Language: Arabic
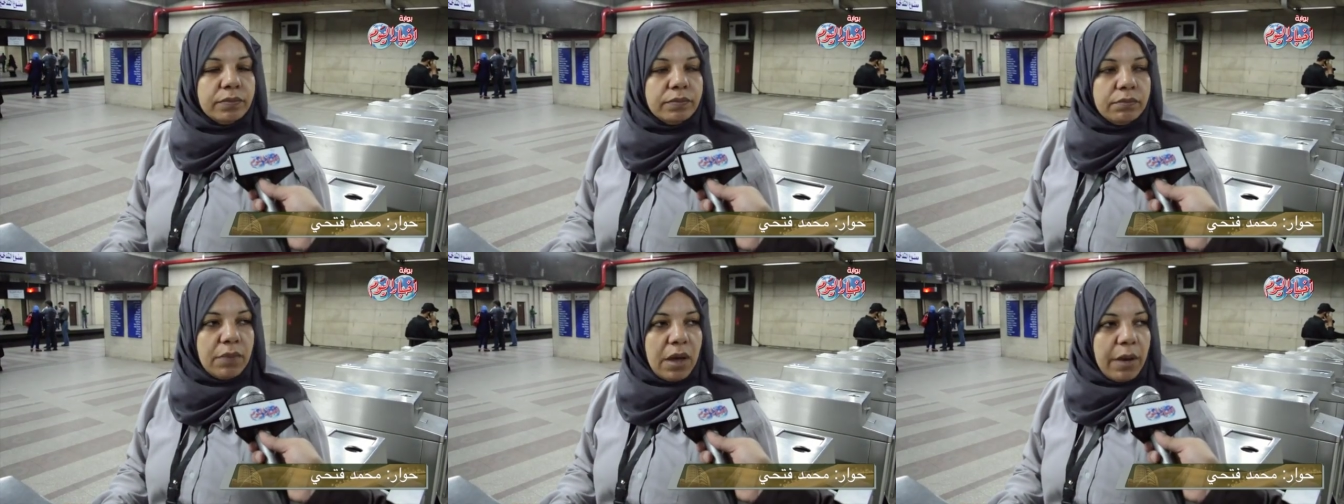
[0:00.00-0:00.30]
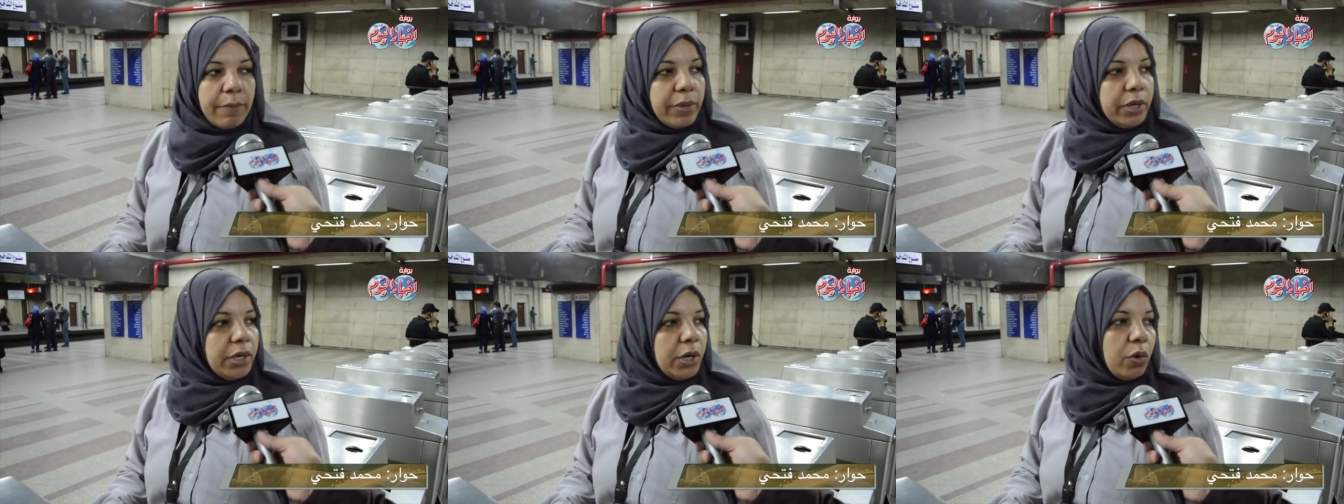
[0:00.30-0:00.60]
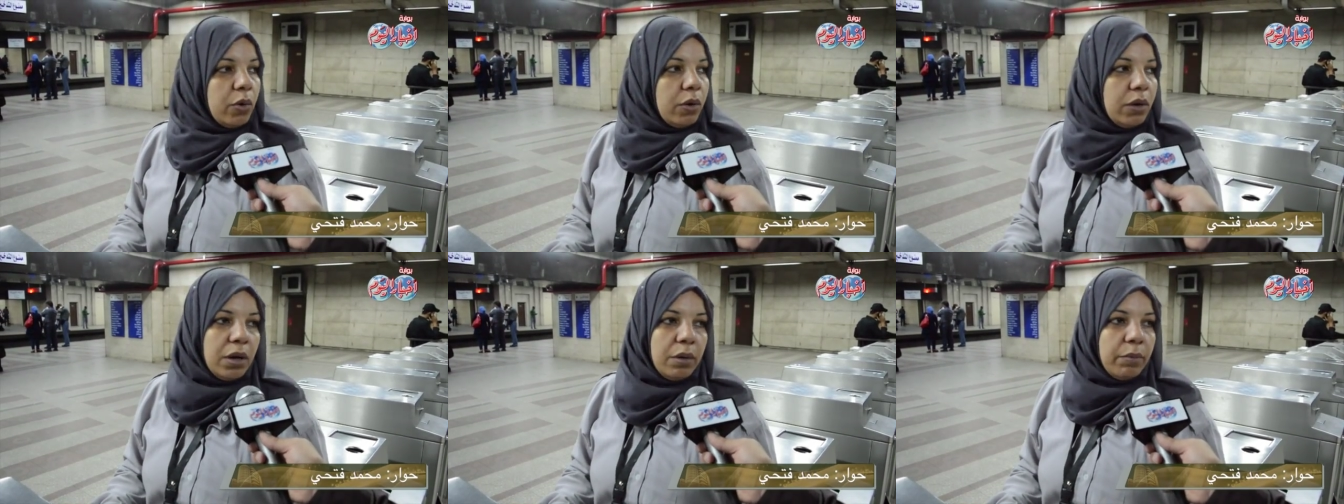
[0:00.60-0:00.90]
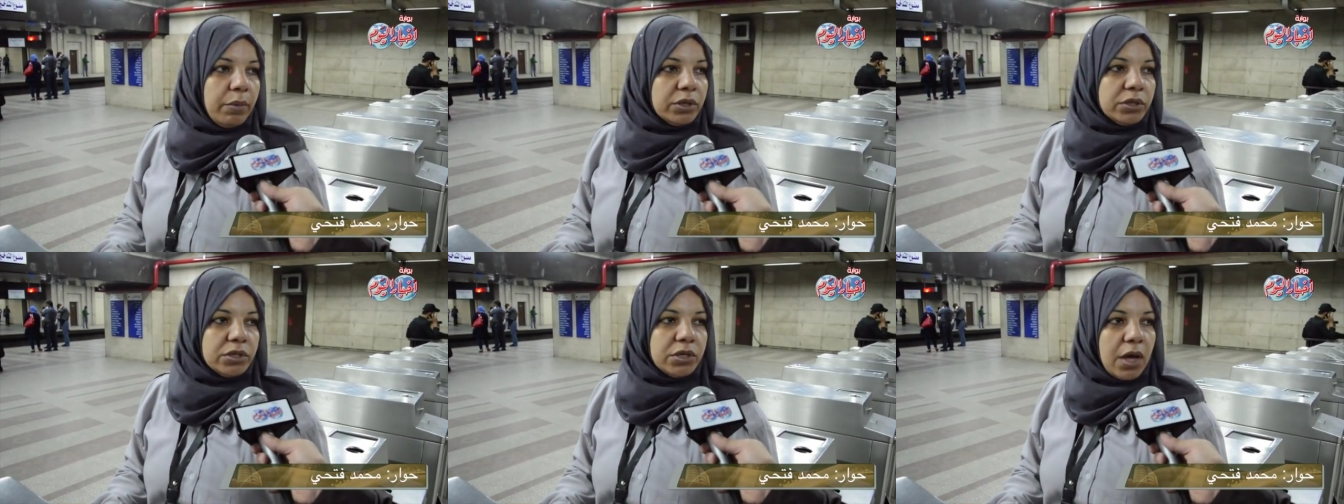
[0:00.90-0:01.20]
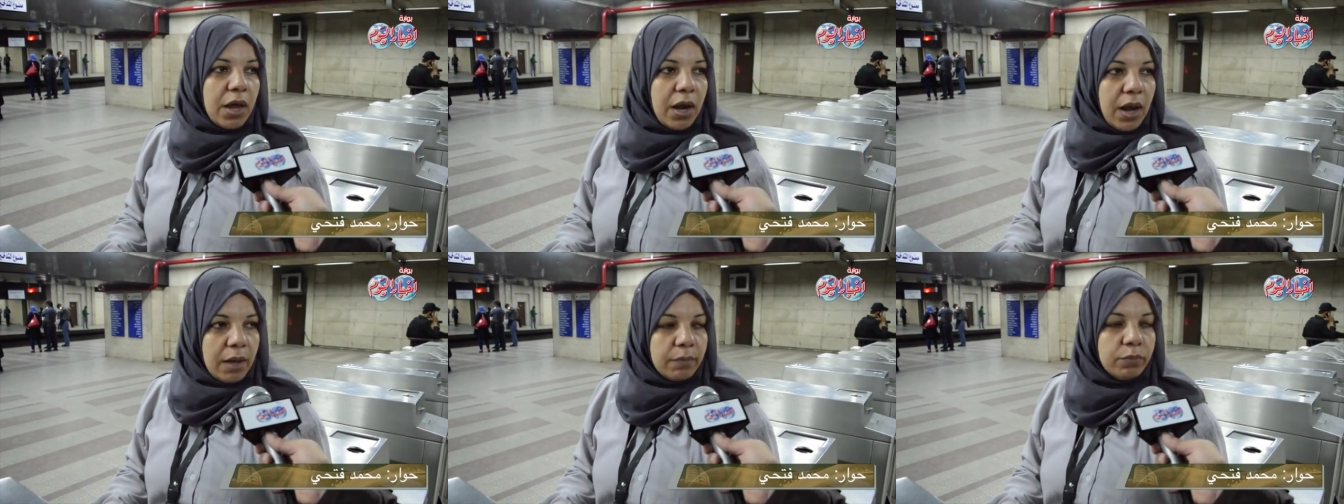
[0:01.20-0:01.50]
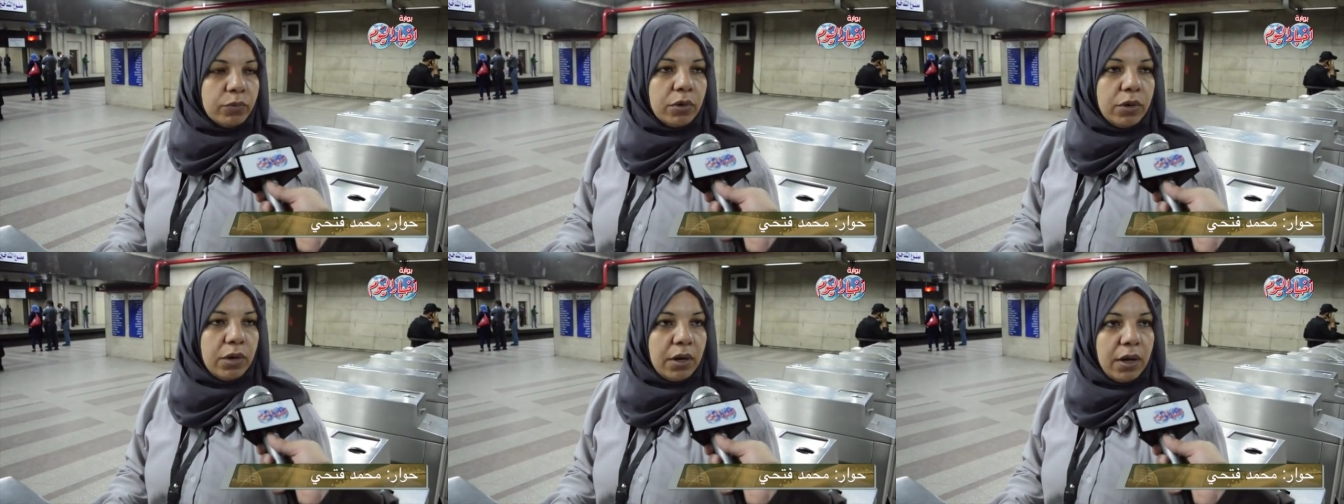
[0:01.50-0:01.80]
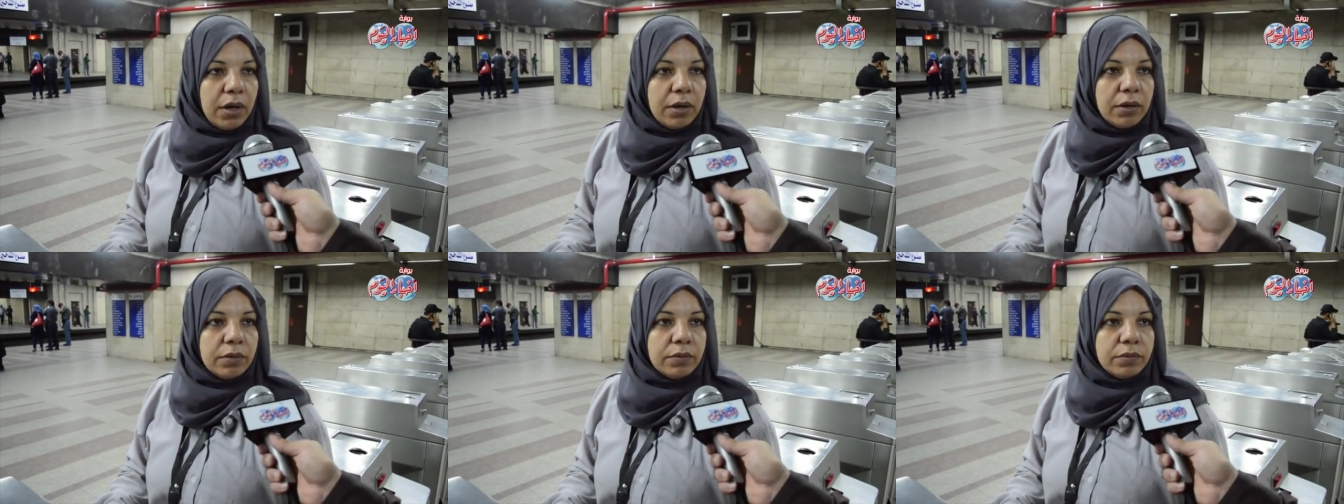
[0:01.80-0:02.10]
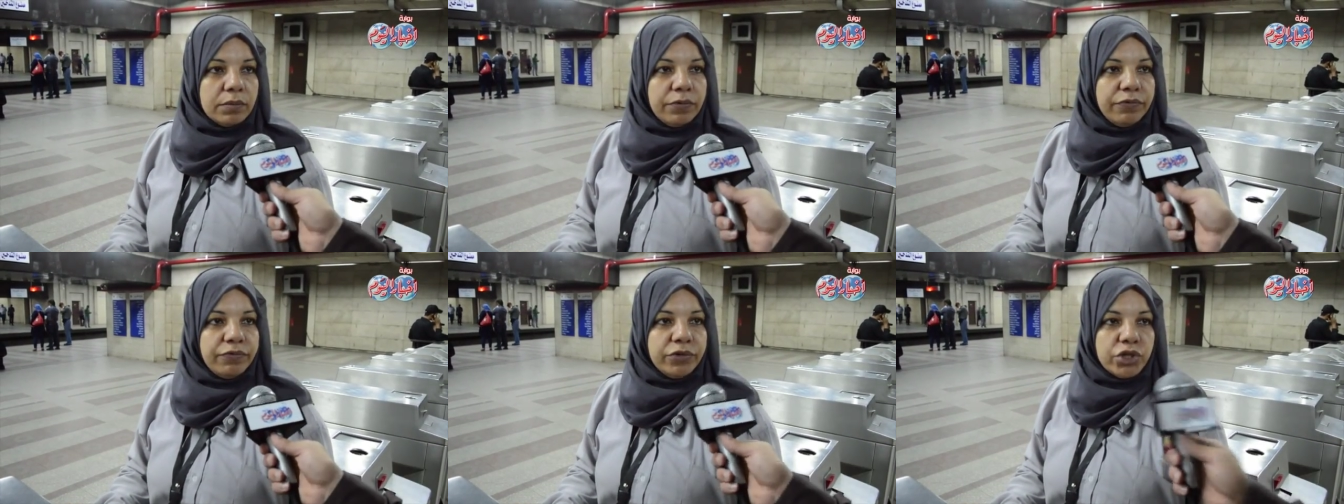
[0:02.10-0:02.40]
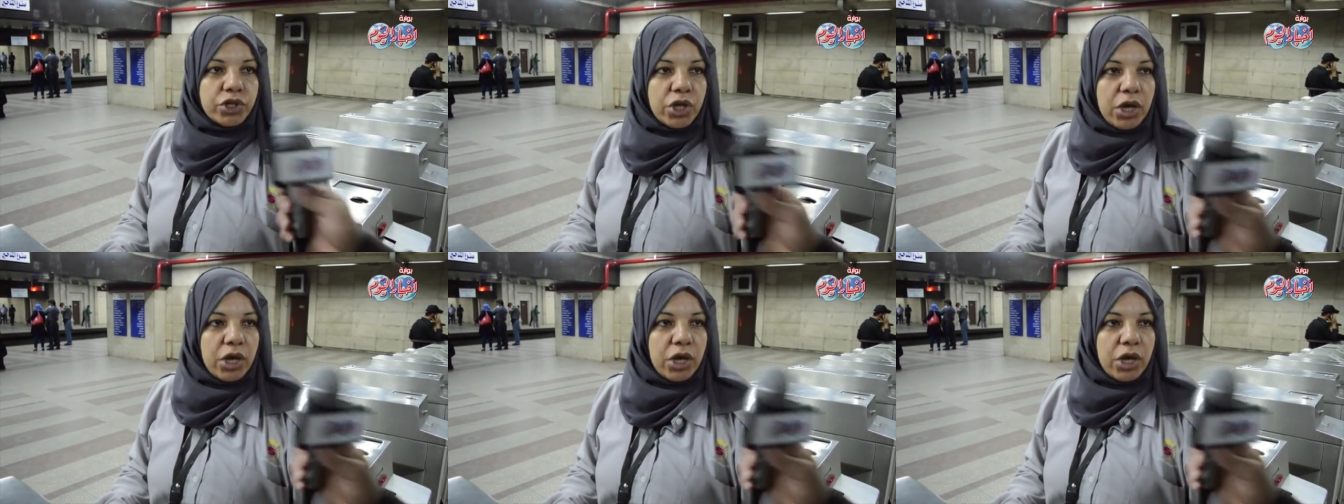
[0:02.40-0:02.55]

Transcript: مأمنين كل المنطقة الحمد لله مفيش